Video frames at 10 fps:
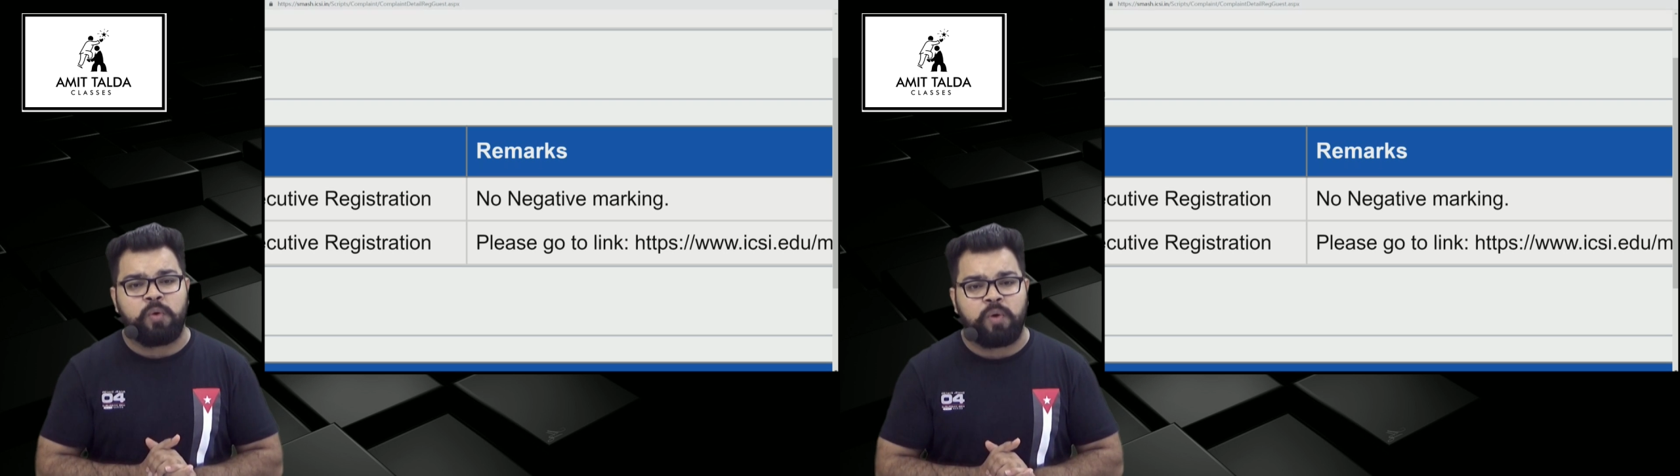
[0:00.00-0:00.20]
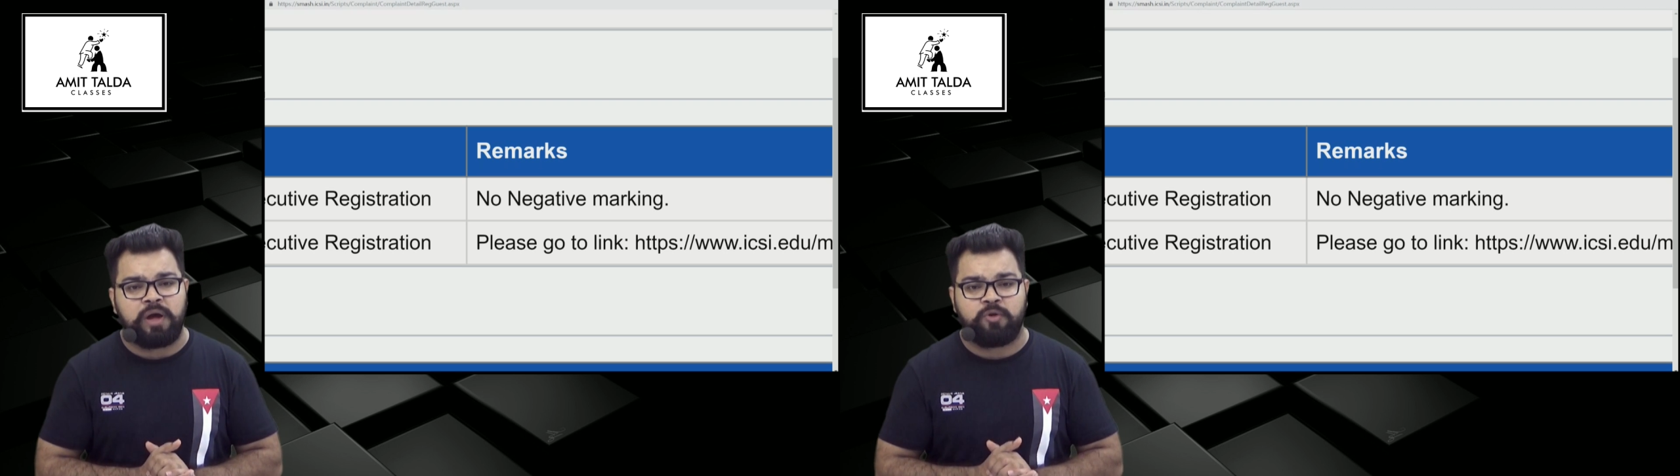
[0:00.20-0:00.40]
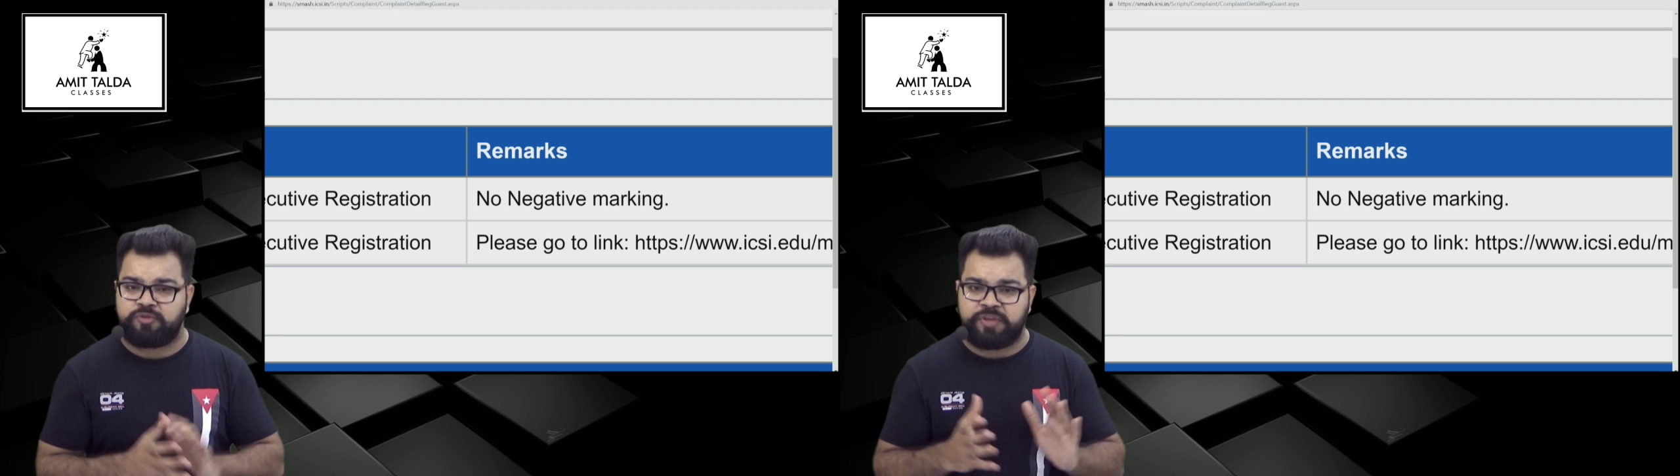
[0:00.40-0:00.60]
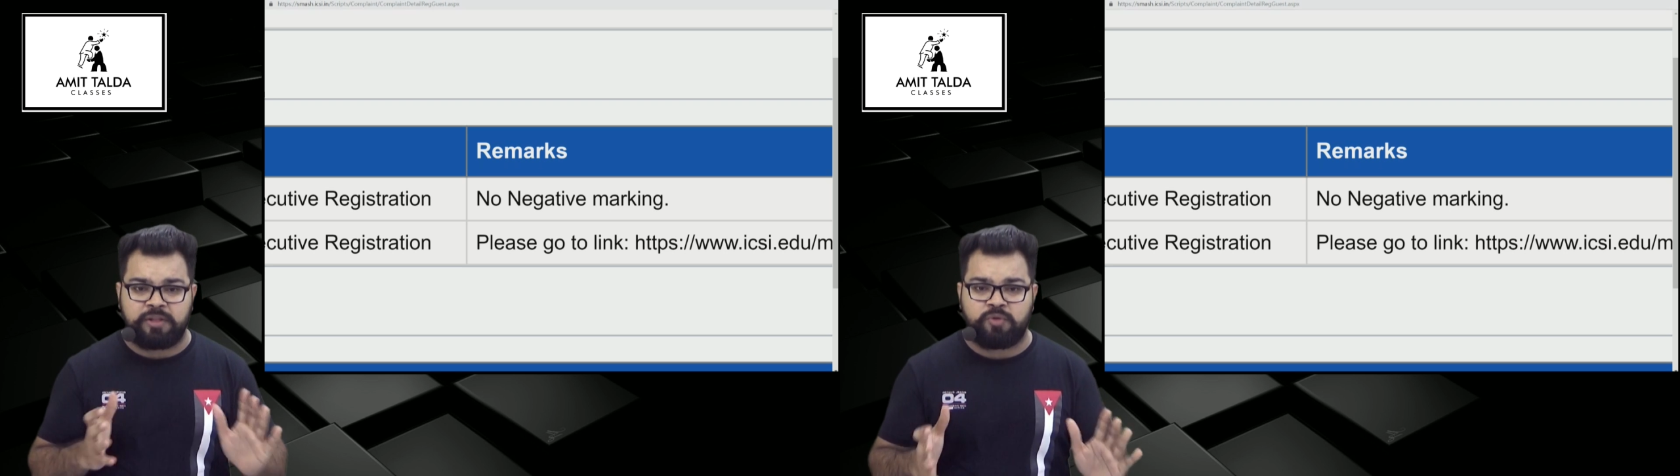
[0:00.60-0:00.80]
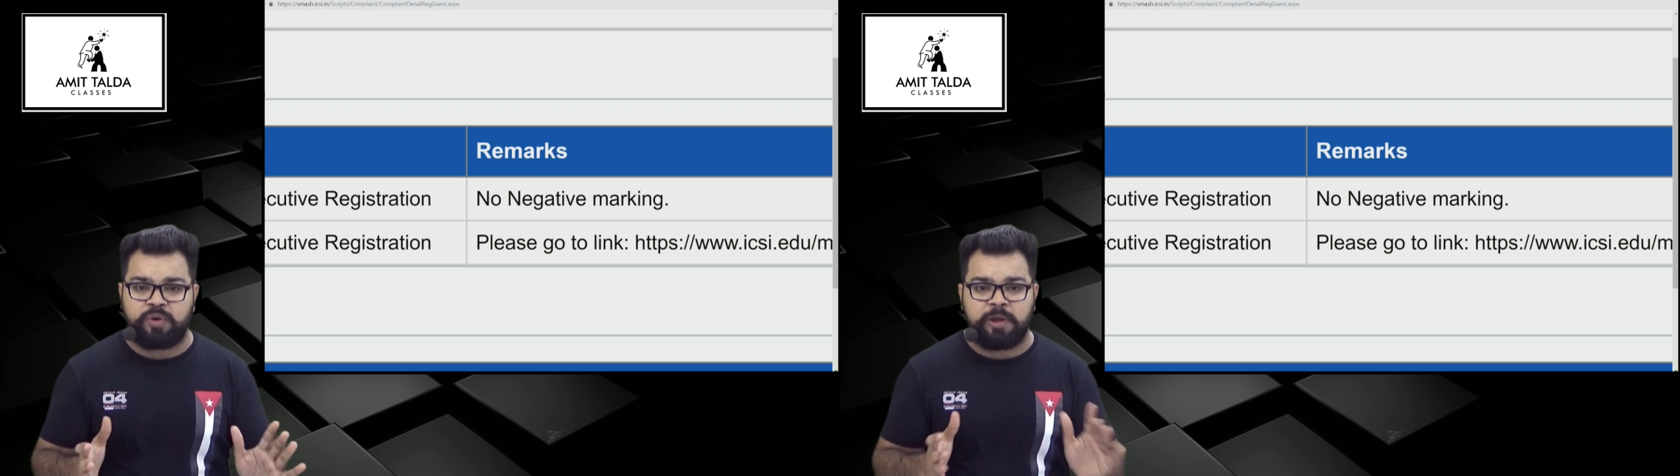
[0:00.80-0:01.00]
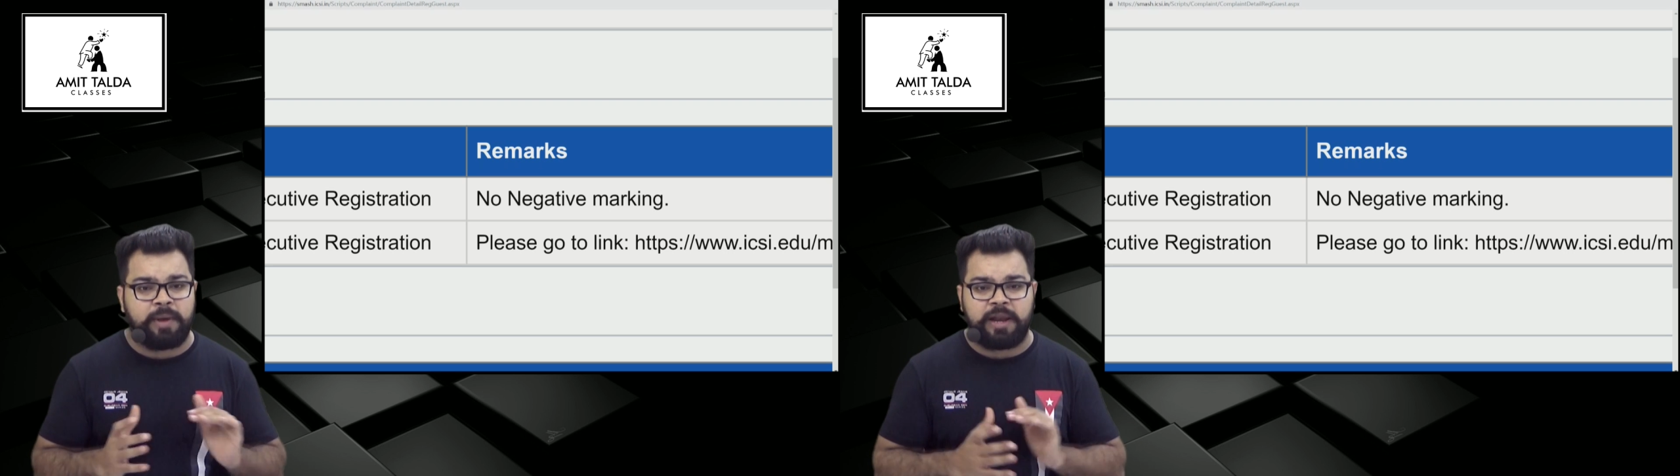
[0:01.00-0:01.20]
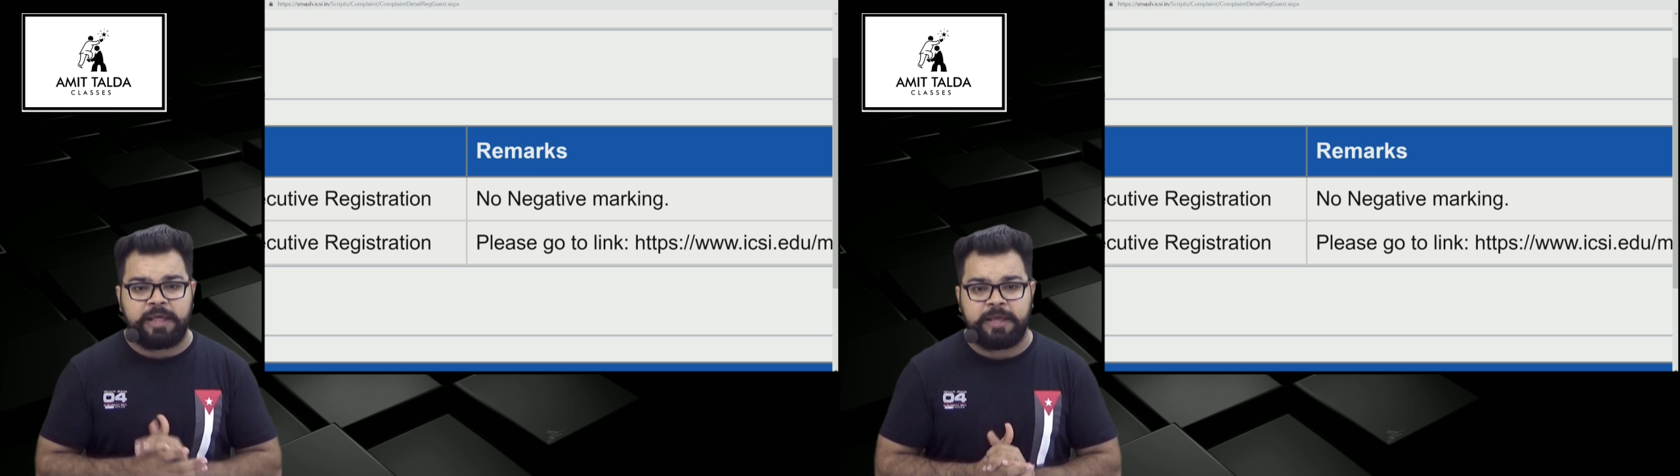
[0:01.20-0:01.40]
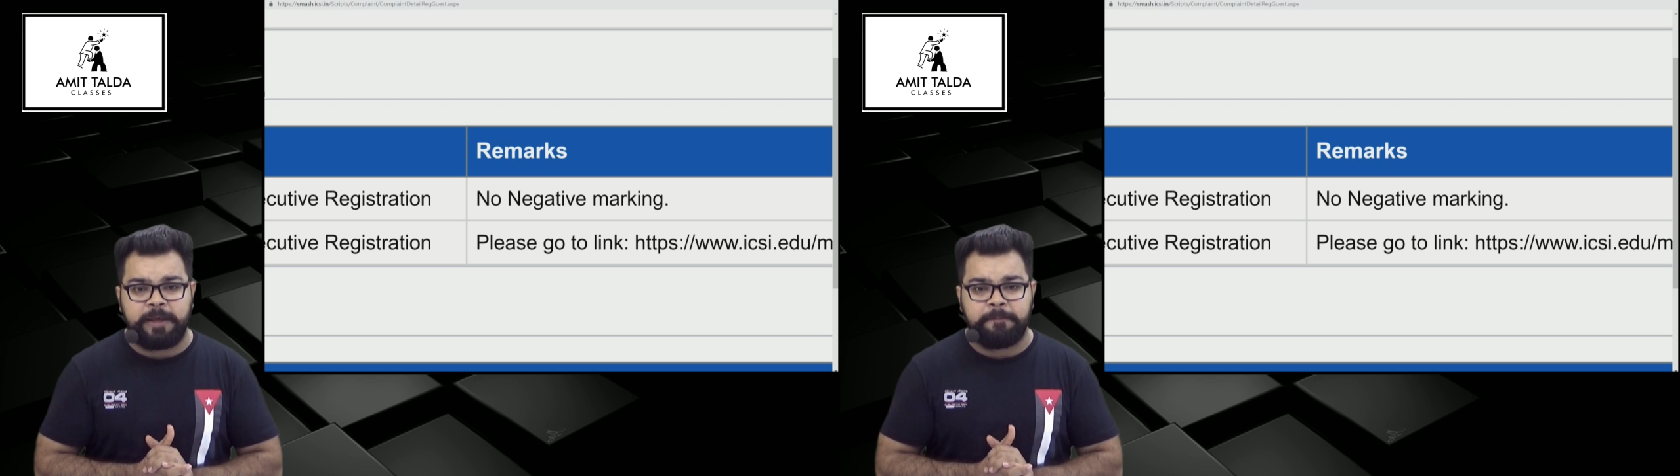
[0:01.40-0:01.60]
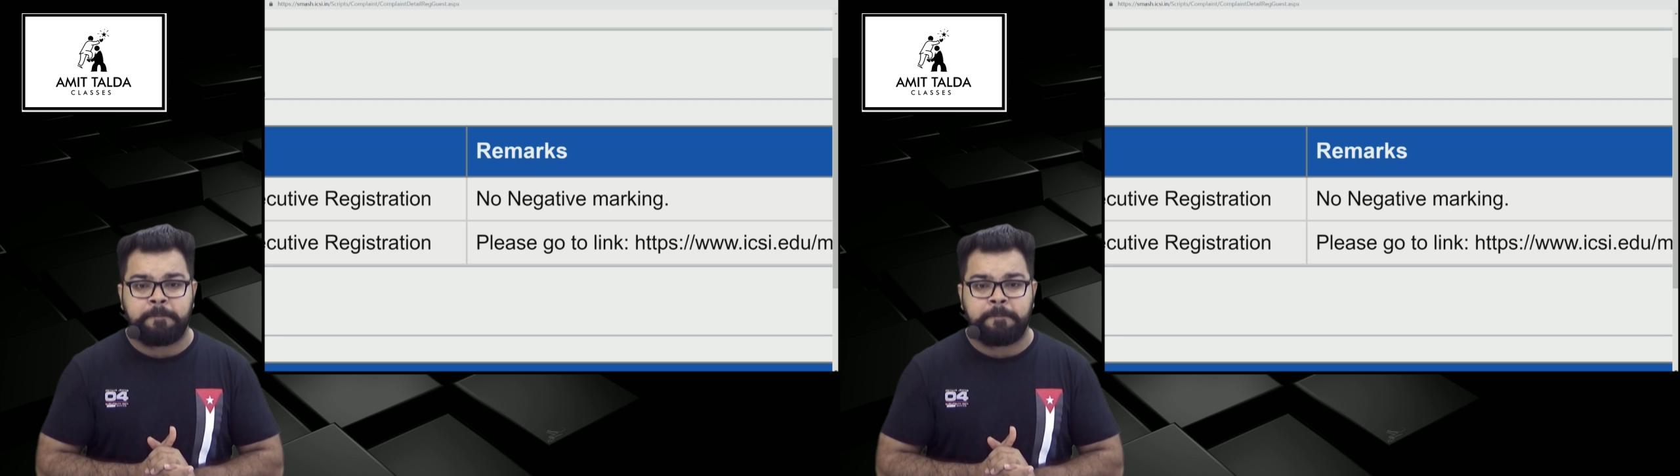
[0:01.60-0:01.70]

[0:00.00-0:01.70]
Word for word: होगा नुकसान तो होने वाला नहीं है